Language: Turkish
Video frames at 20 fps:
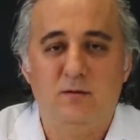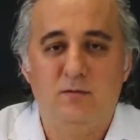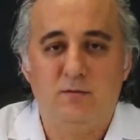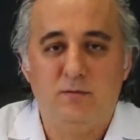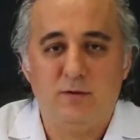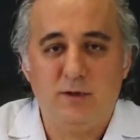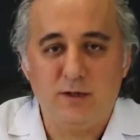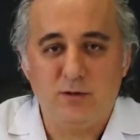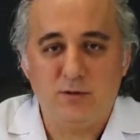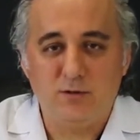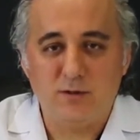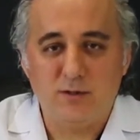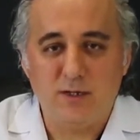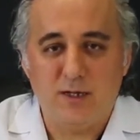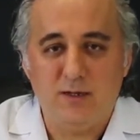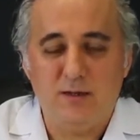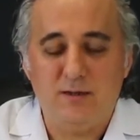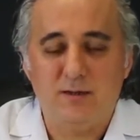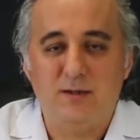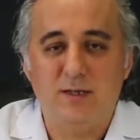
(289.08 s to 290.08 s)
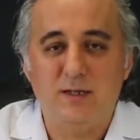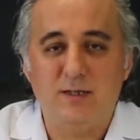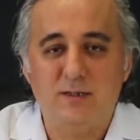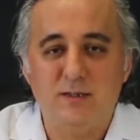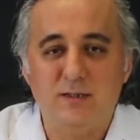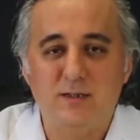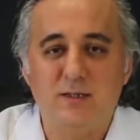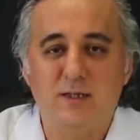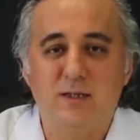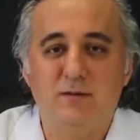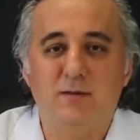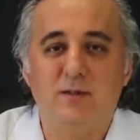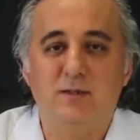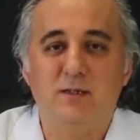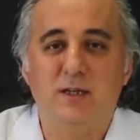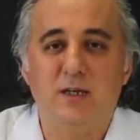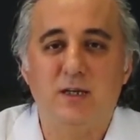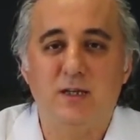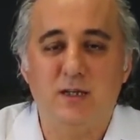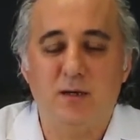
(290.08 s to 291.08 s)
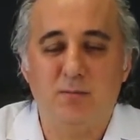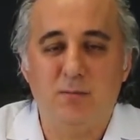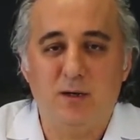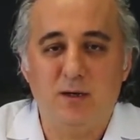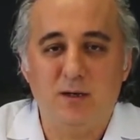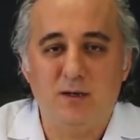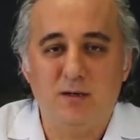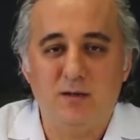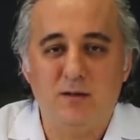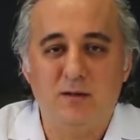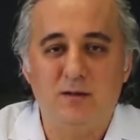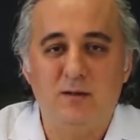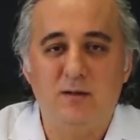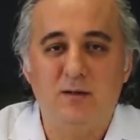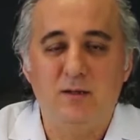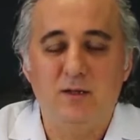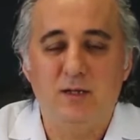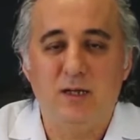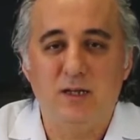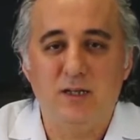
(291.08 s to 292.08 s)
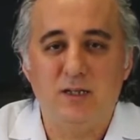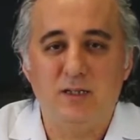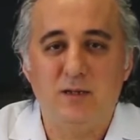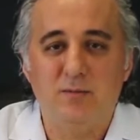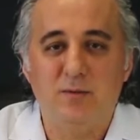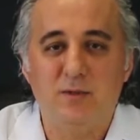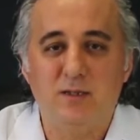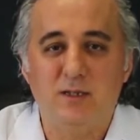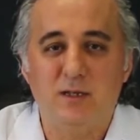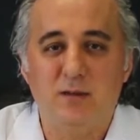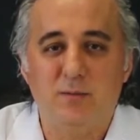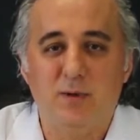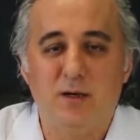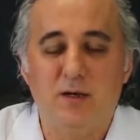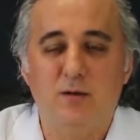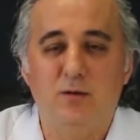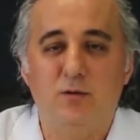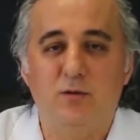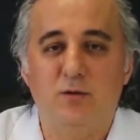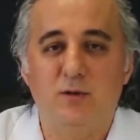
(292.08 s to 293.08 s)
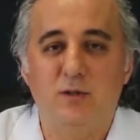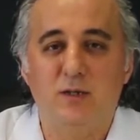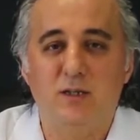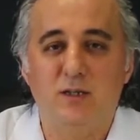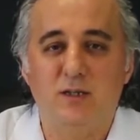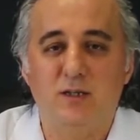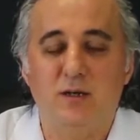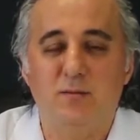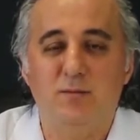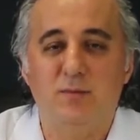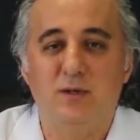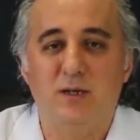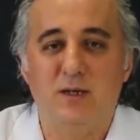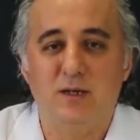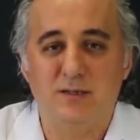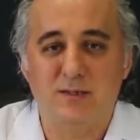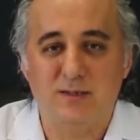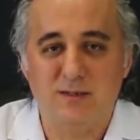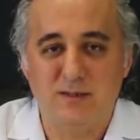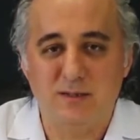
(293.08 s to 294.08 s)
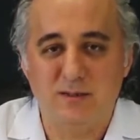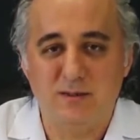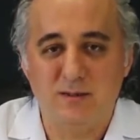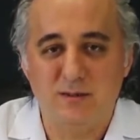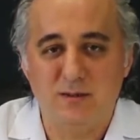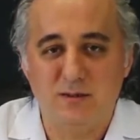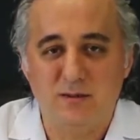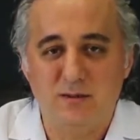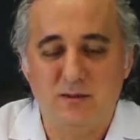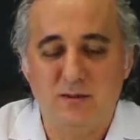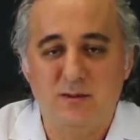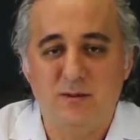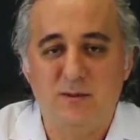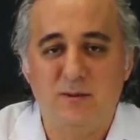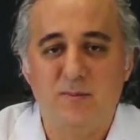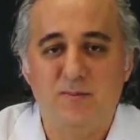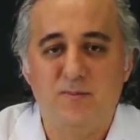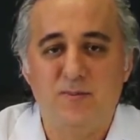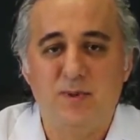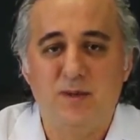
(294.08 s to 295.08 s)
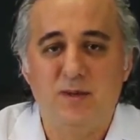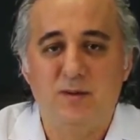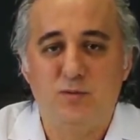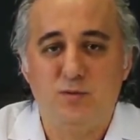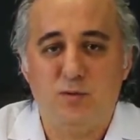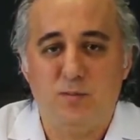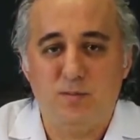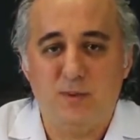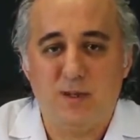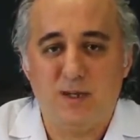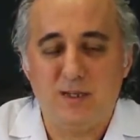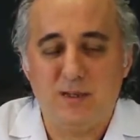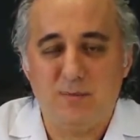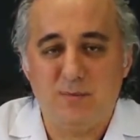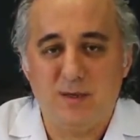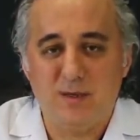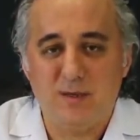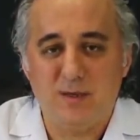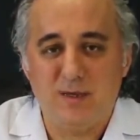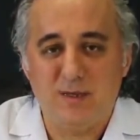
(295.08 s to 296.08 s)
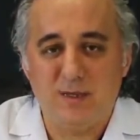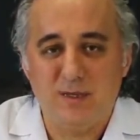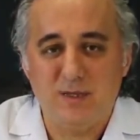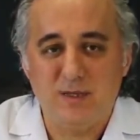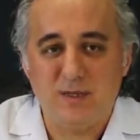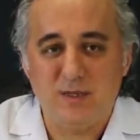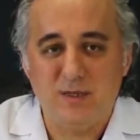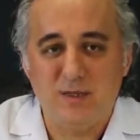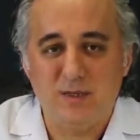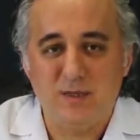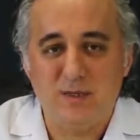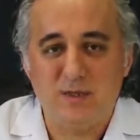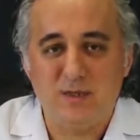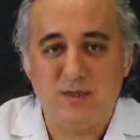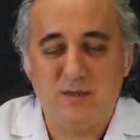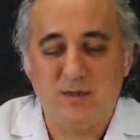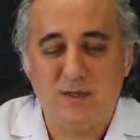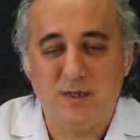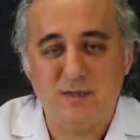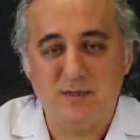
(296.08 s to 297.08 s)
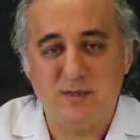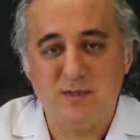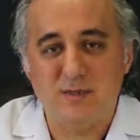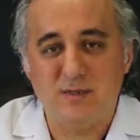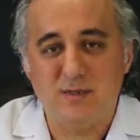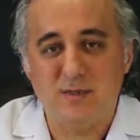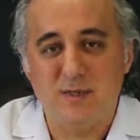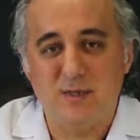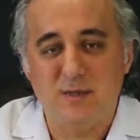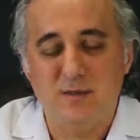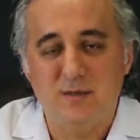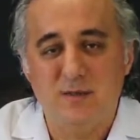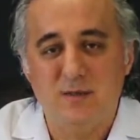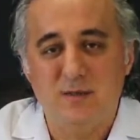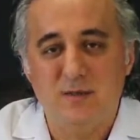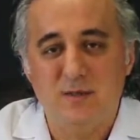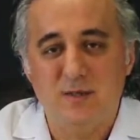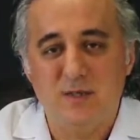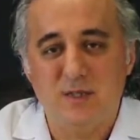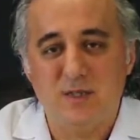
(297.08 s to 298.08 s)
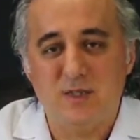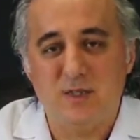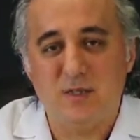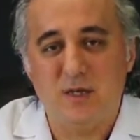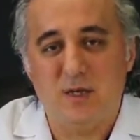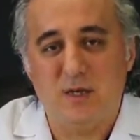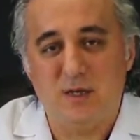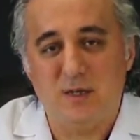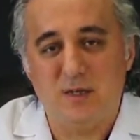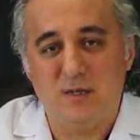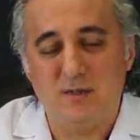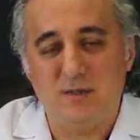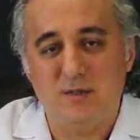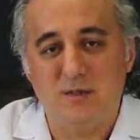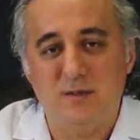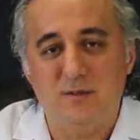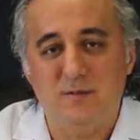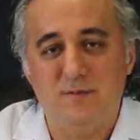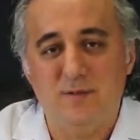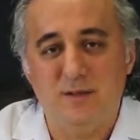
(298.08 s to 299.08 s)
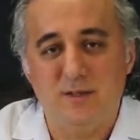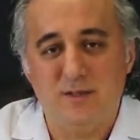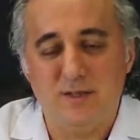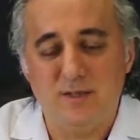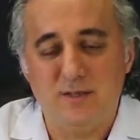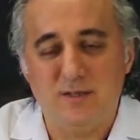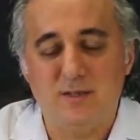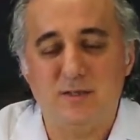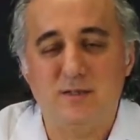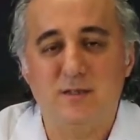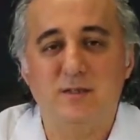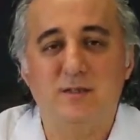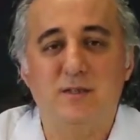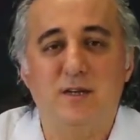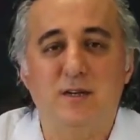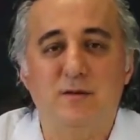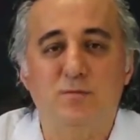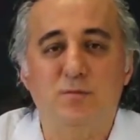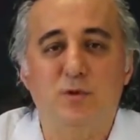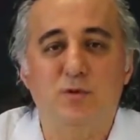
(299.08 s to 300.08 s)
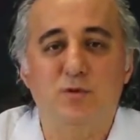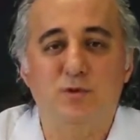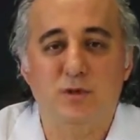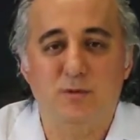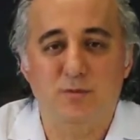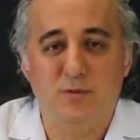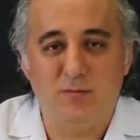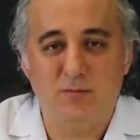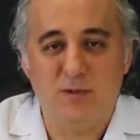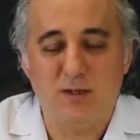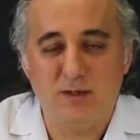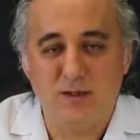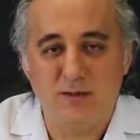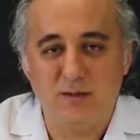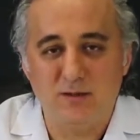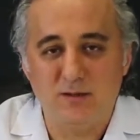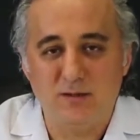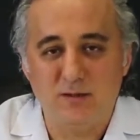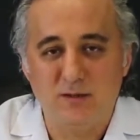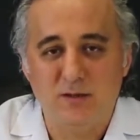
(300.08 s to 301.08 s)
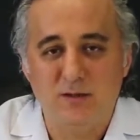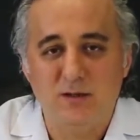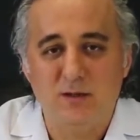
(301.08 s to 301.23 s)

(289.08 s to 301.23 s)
Varikosel, testis çevresindeki damarların genişlemesine bağlı ortaya çıkan bir rahatsızlıktır. Toplar damarlar genişlediği için testiste, kişide ağrı ve testiste sarkma oluşabilmektedir.